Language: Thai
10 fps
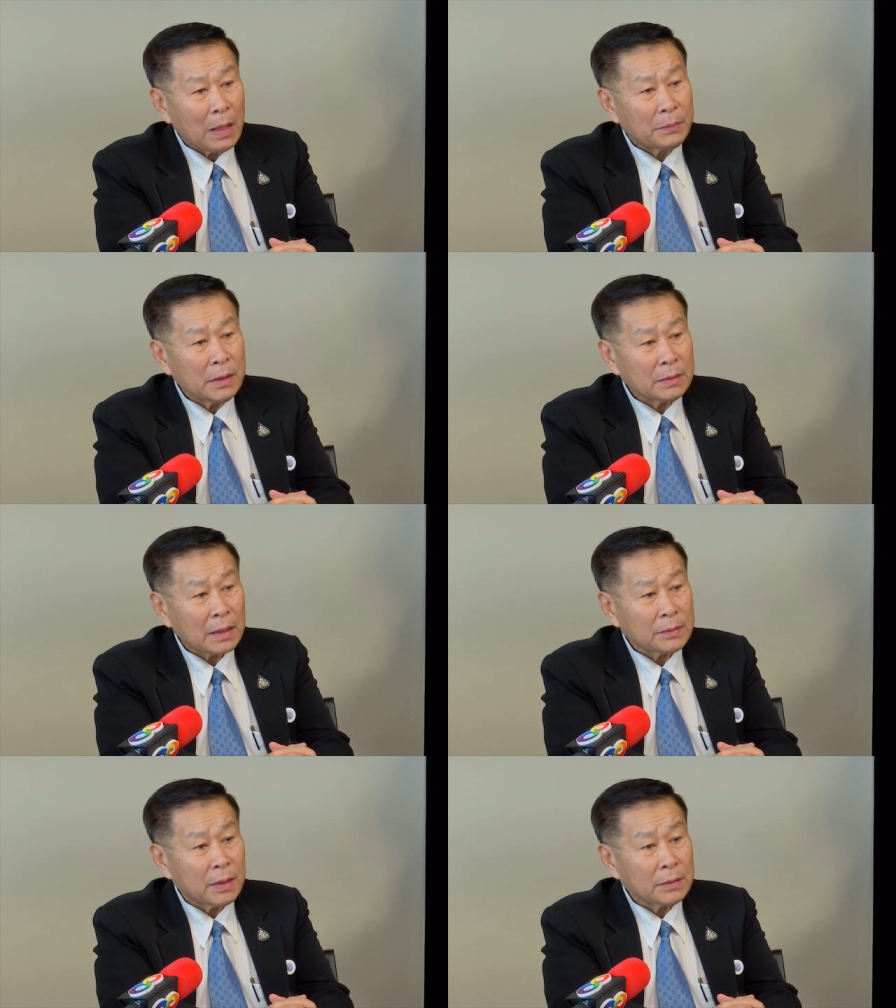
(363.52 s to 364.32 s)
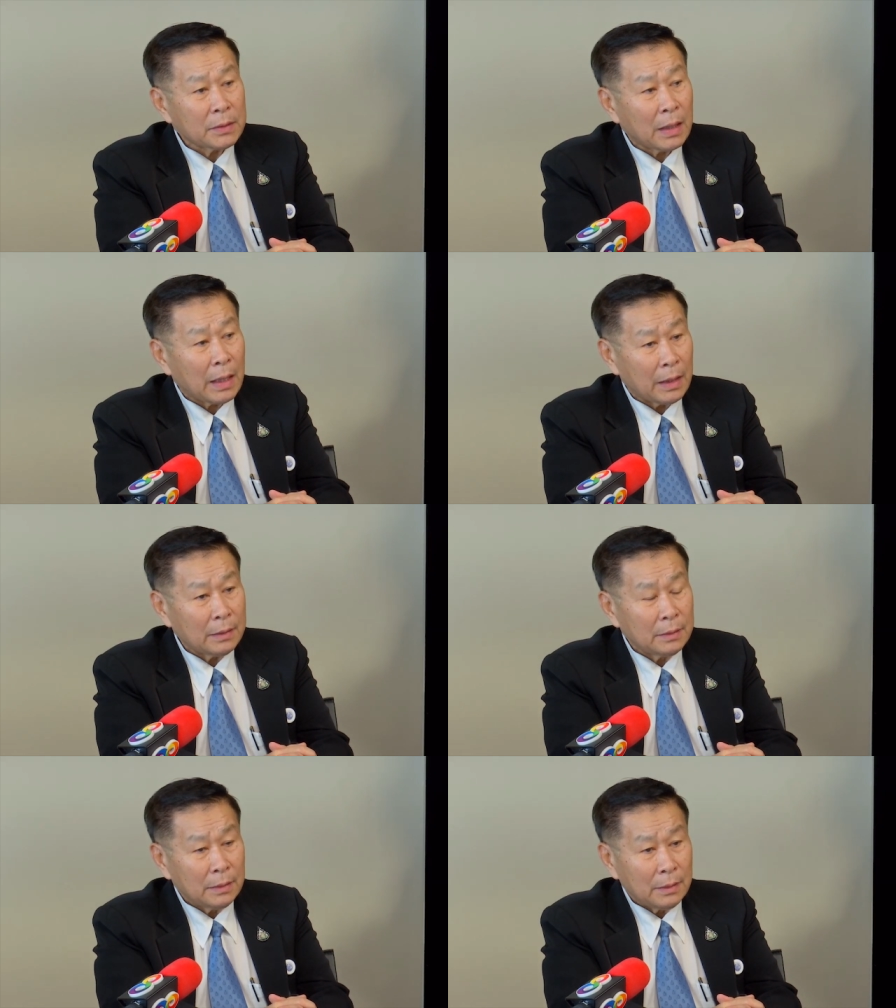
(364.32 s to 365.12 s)
ความซื่อสัตย์เสียสละ
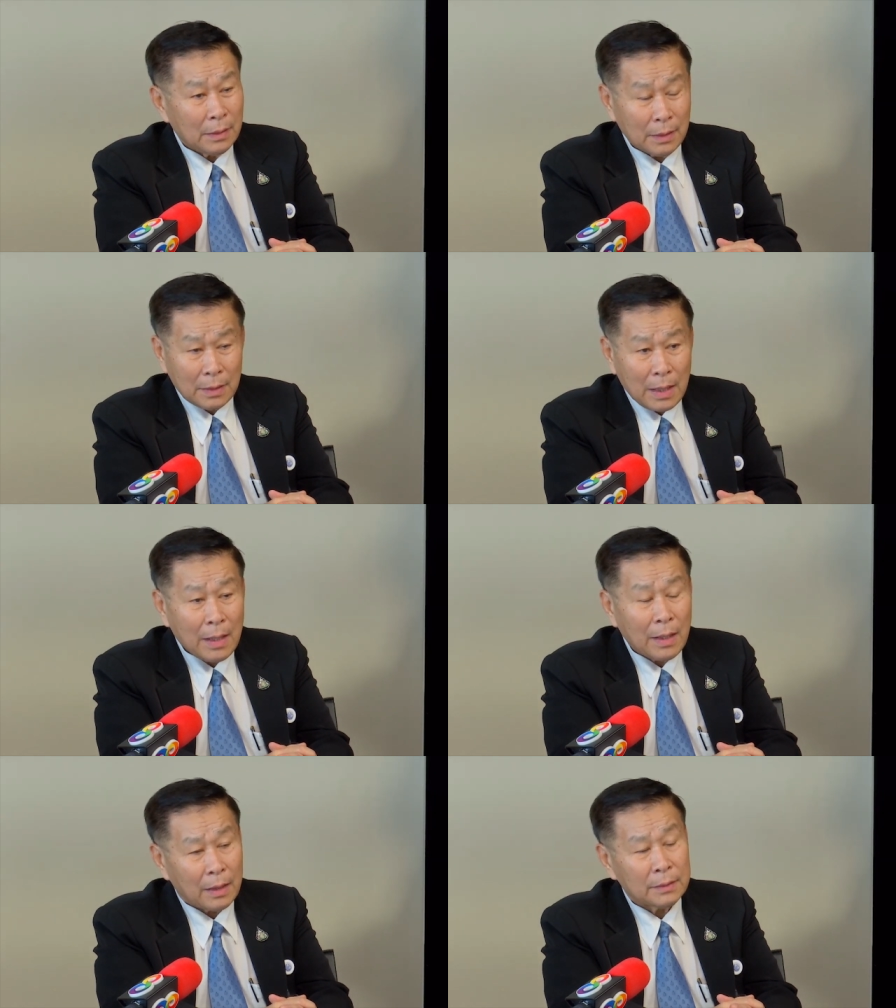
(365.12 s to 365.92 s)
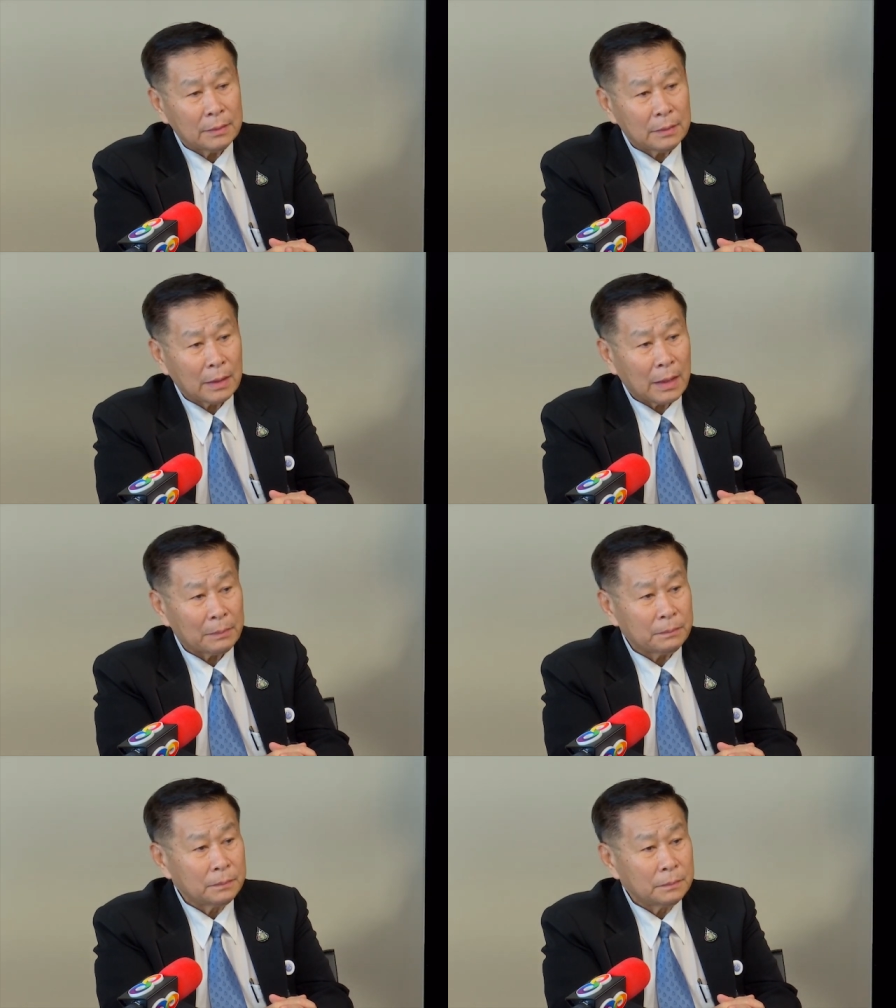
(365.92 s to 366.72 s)
และกล้าหาญนะครับ
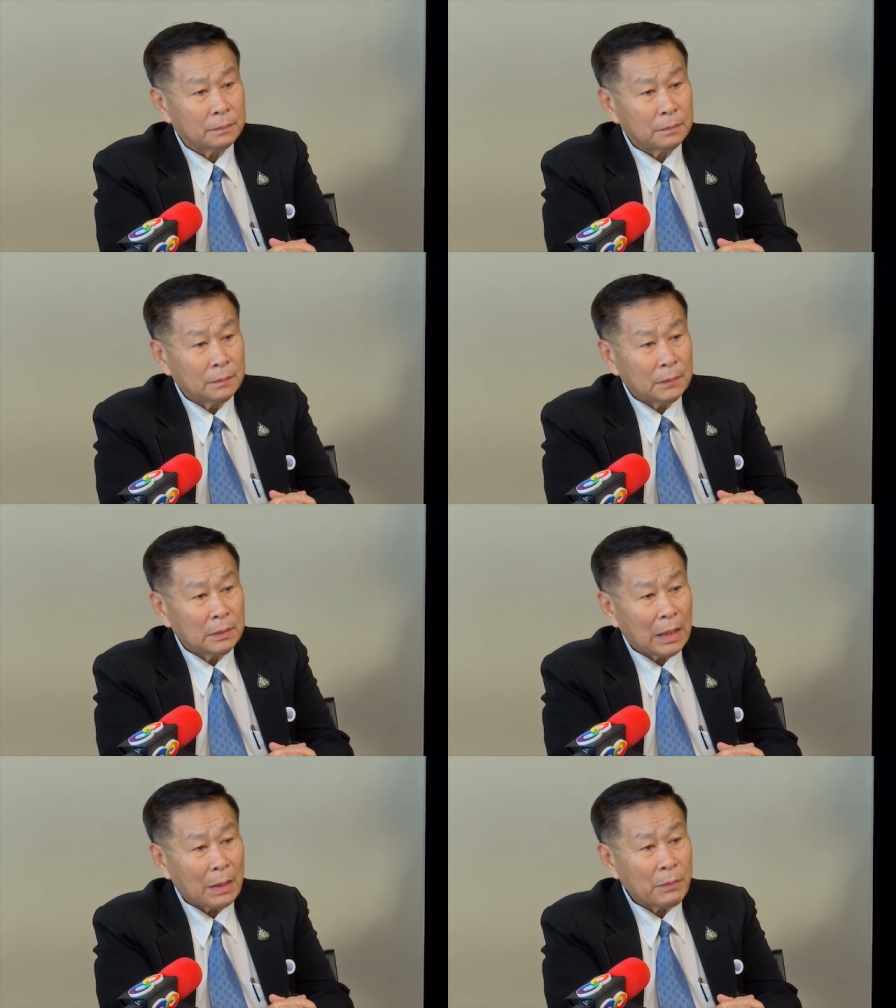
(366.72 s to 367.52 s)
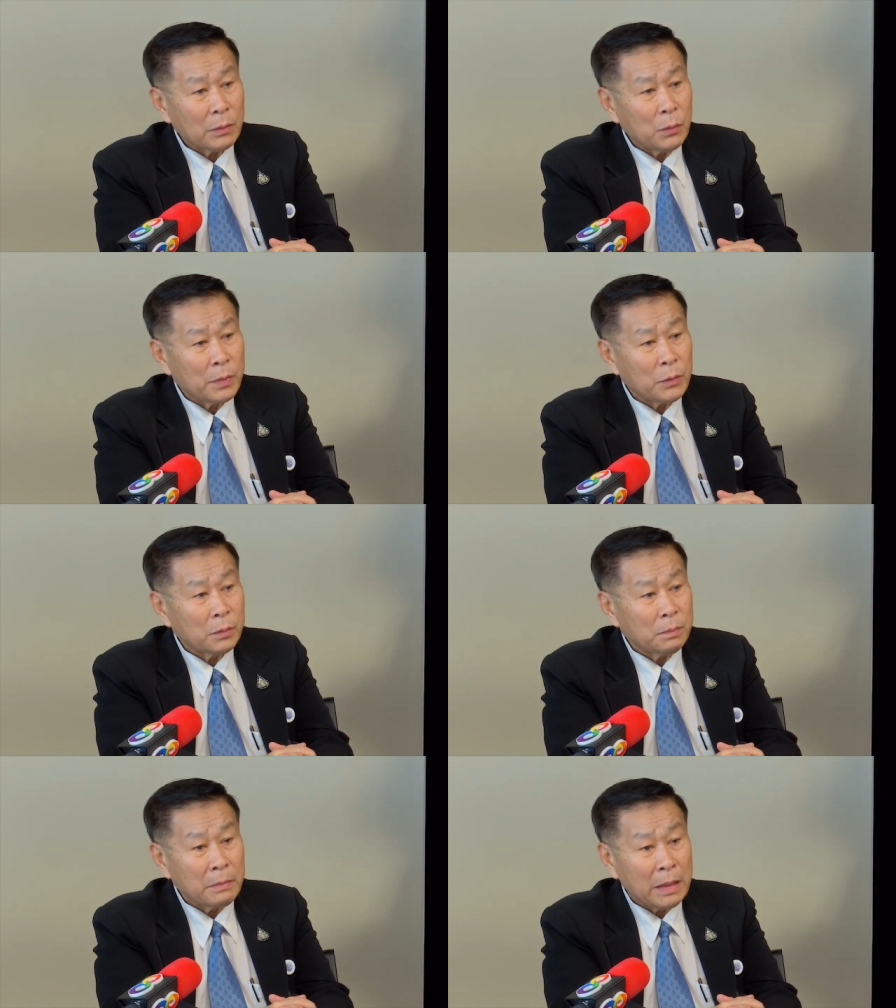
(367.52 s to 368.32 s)
ถามว่าคุณประยุท
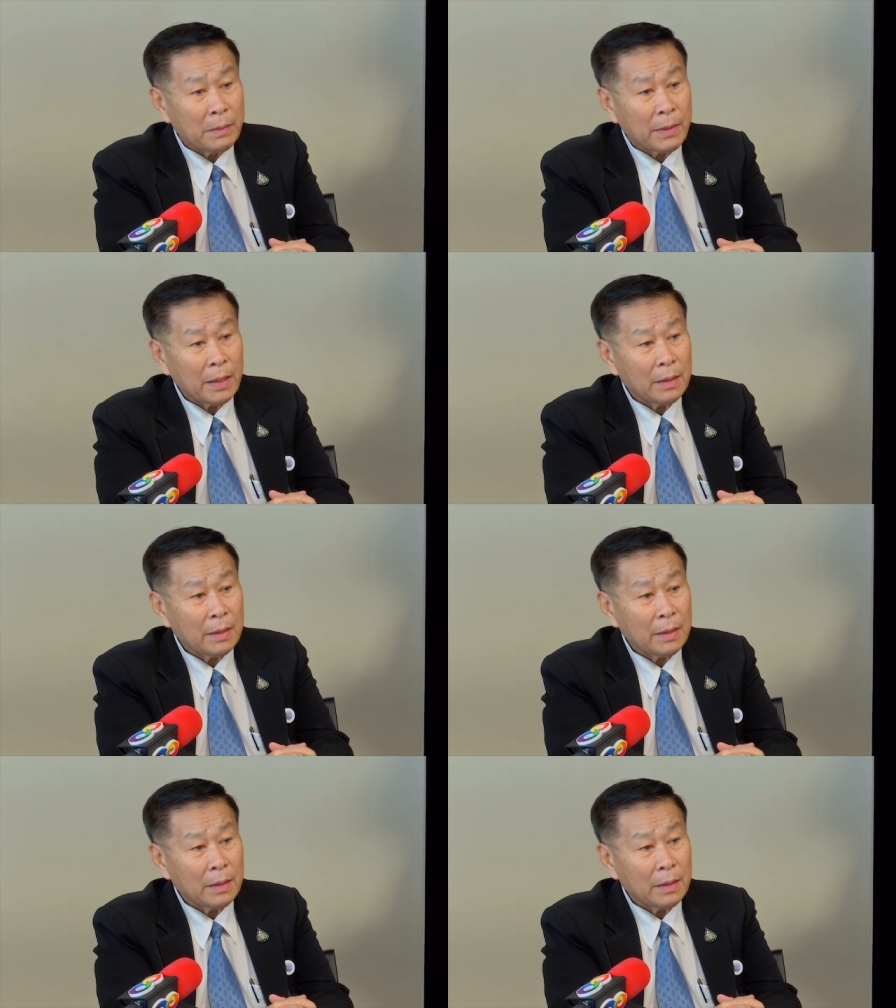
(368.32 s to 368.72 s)
ธ์มีไหม